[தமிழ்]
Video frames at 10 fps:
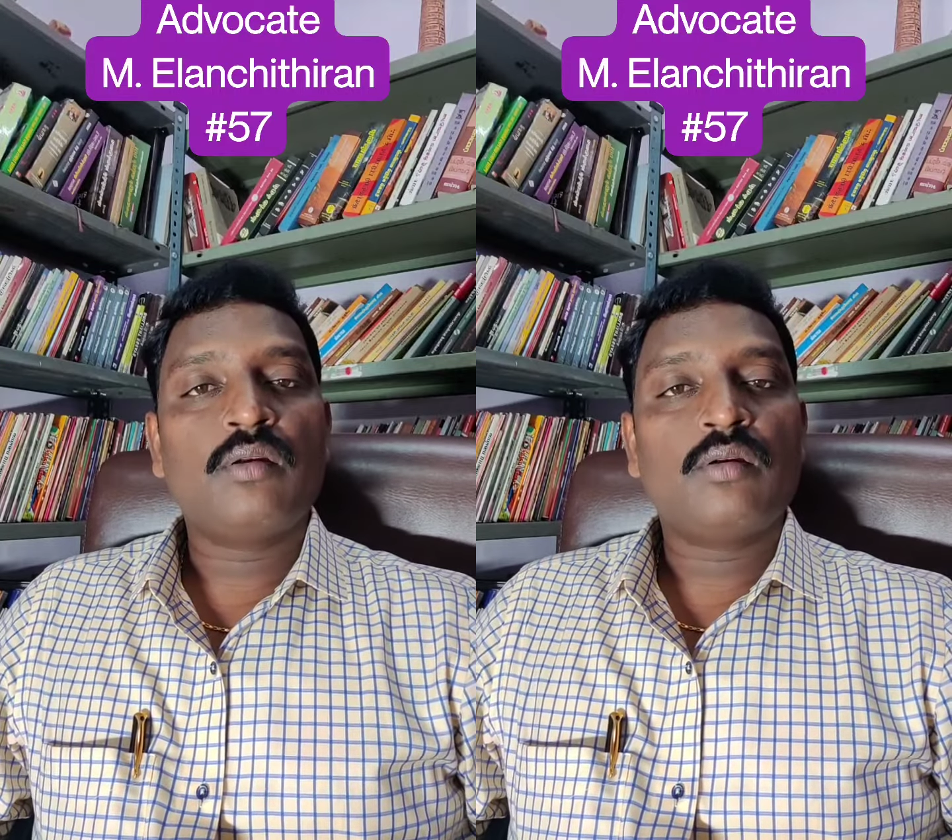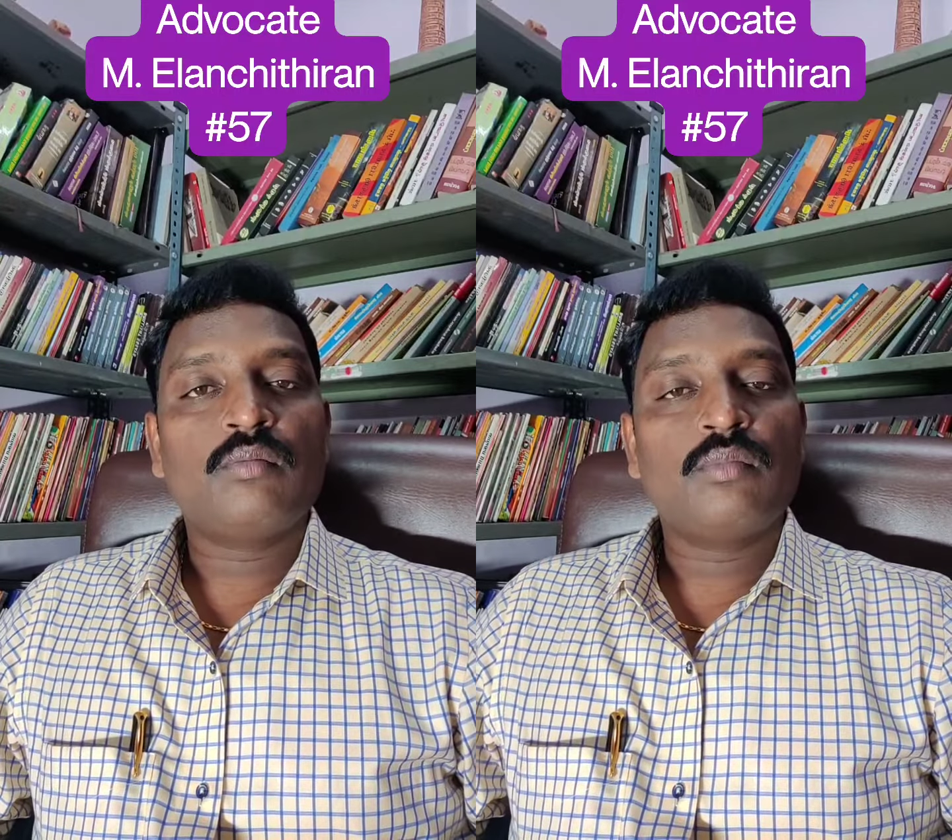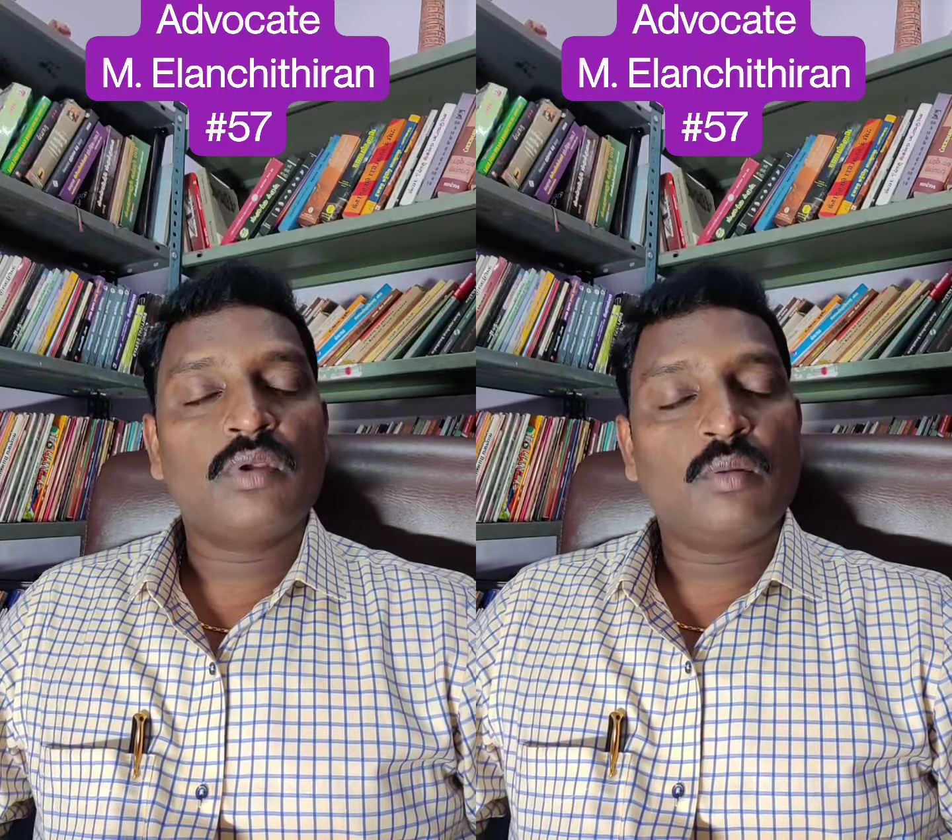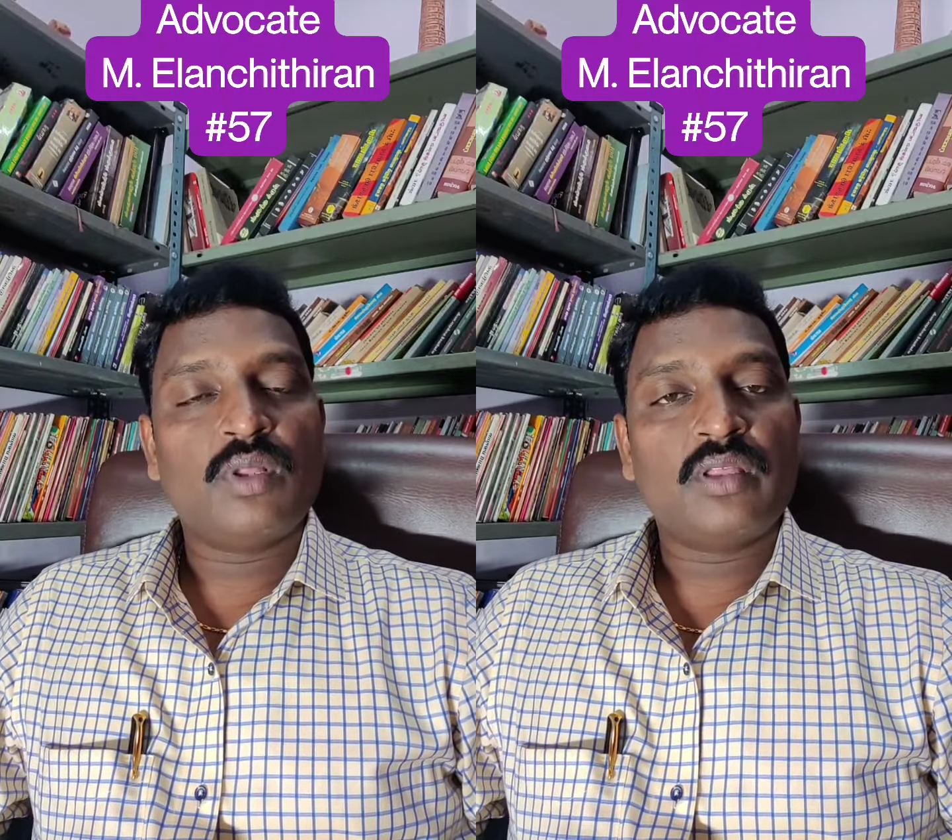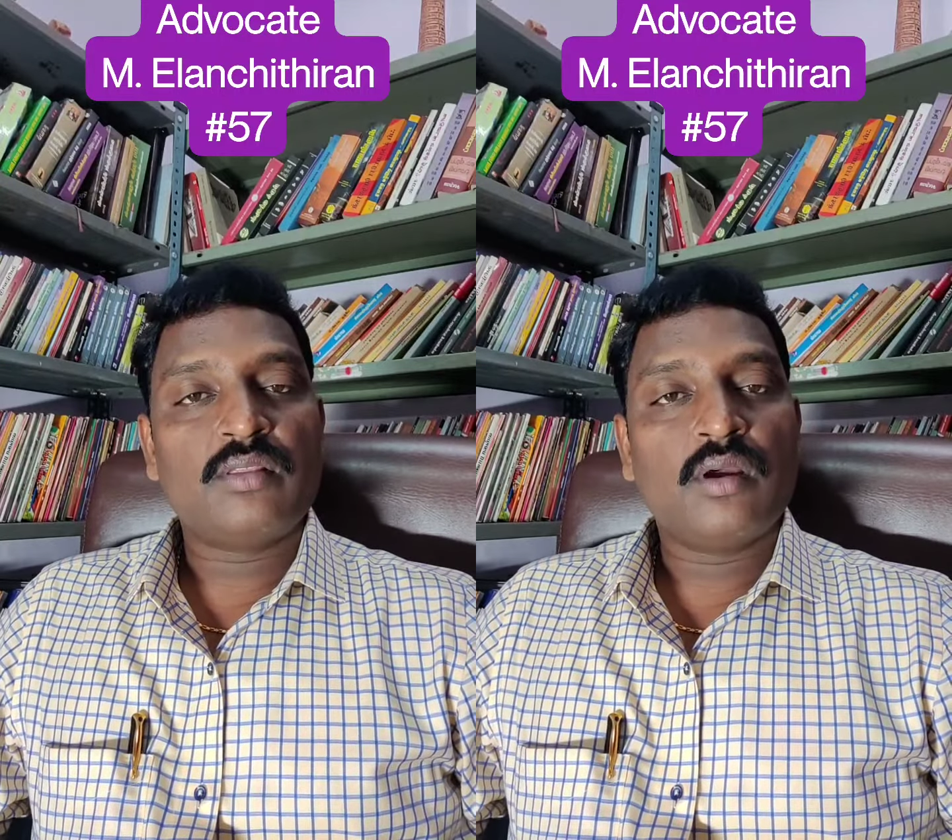இருக்கும்
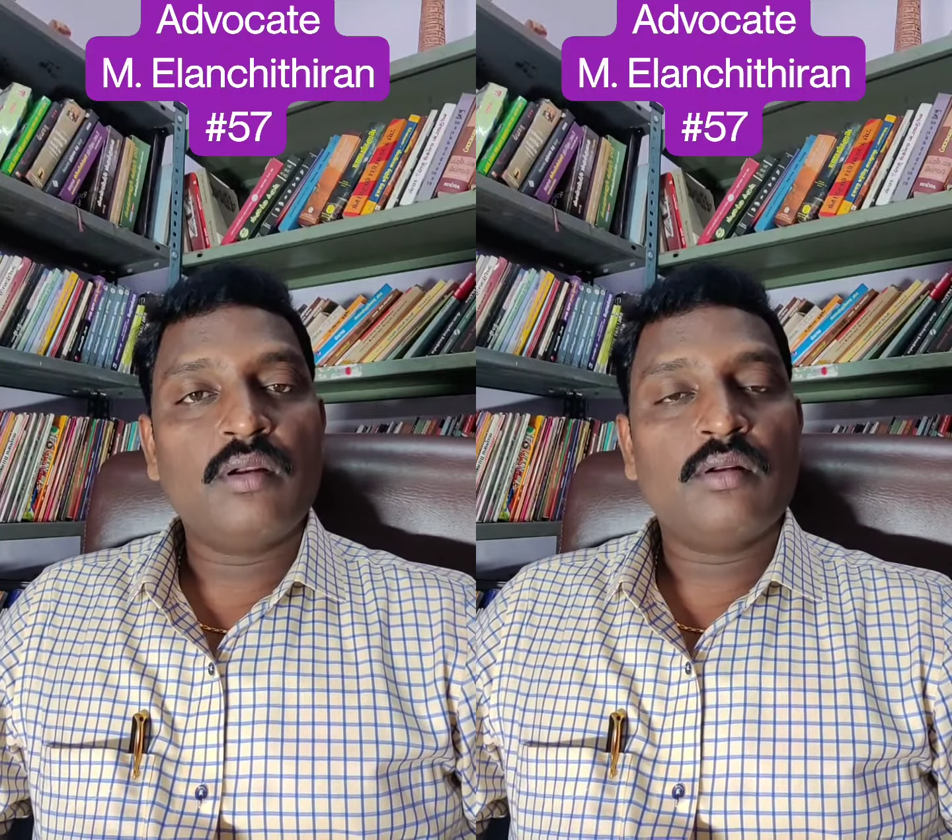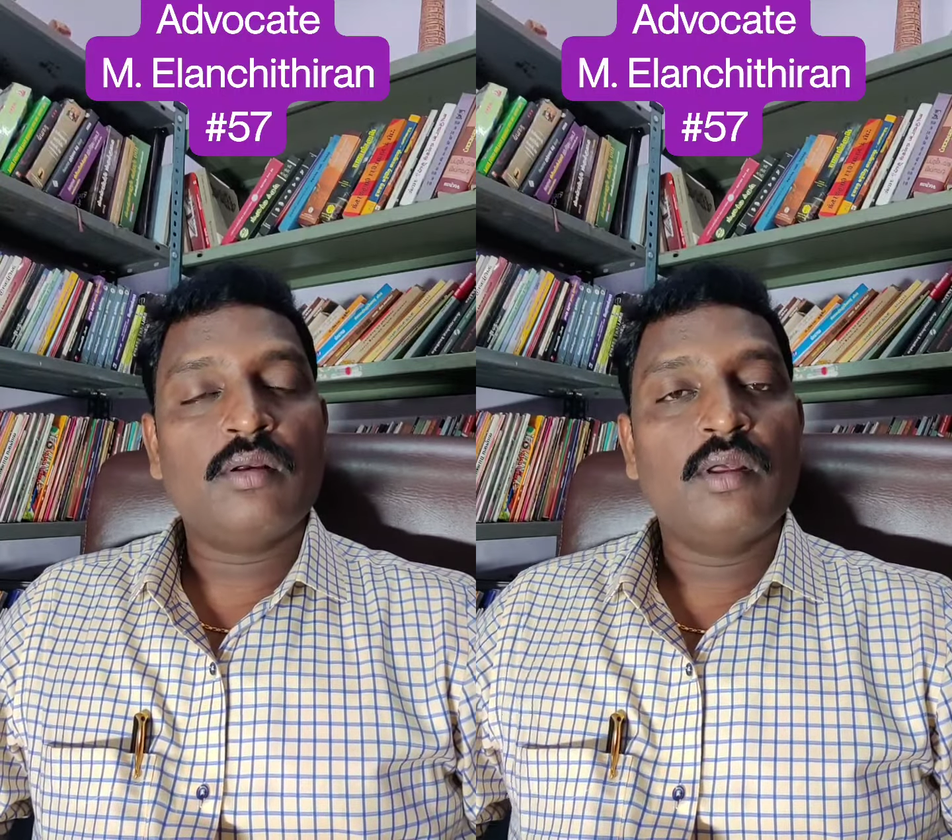என்பதைத்தான்